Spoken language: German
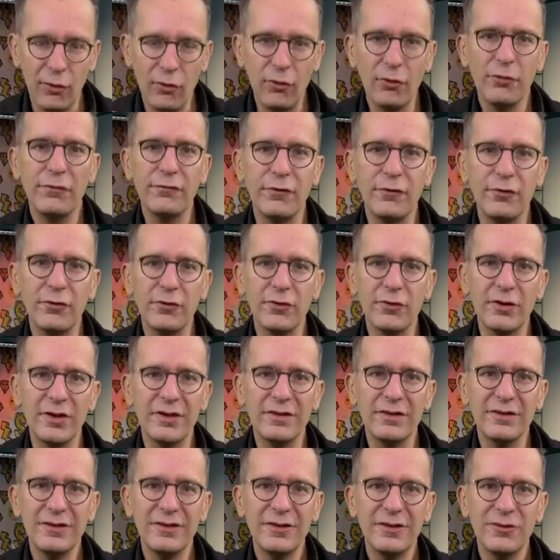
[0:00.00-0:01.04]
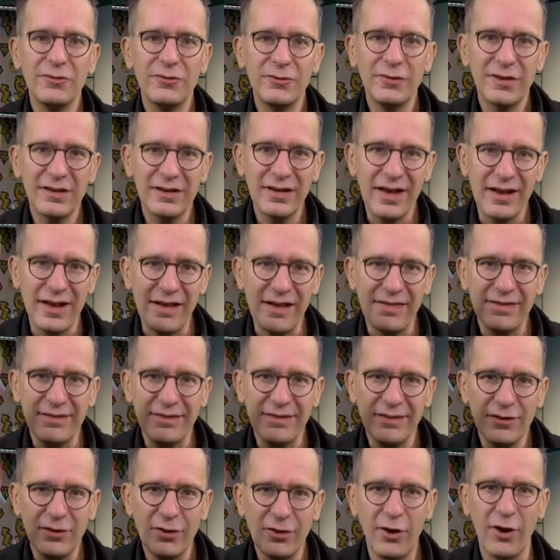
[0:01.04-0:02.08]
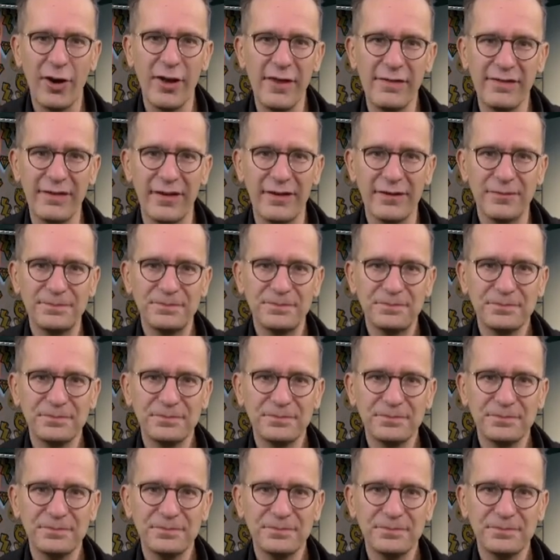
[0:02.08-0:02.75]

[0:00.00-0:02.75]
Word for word: Großwohnungen oder gar ganze Häuser